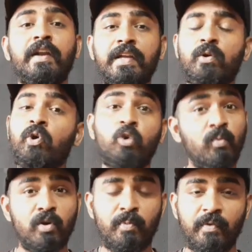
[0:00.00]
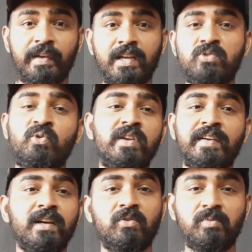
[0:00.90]
நீங்கள் ஒரு ரூமுக்கு போவீங்க சூனியம்
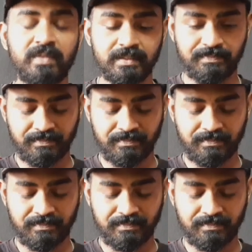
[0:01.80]
வைக்கிற ரூமுக்கு